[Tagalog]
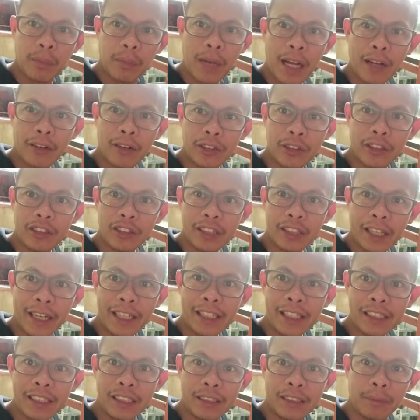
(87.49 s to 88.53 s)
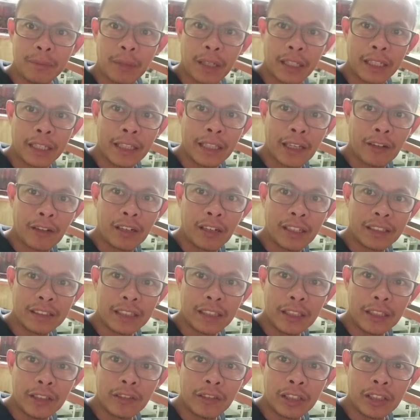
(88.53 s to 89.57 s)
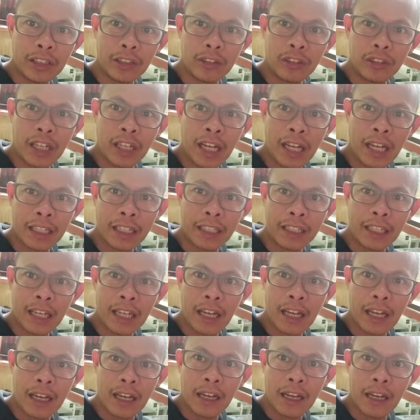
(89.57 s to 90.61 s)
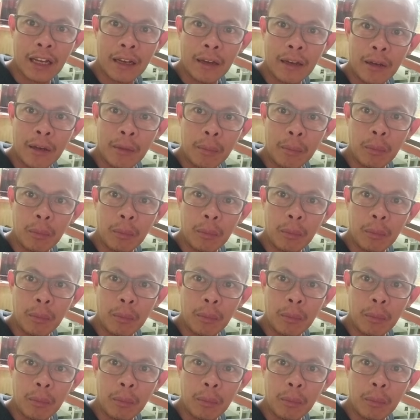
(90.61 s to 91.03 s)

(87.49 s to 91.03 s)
Pero bago yun guys, pakita ko lang sa inyo itong aking uh,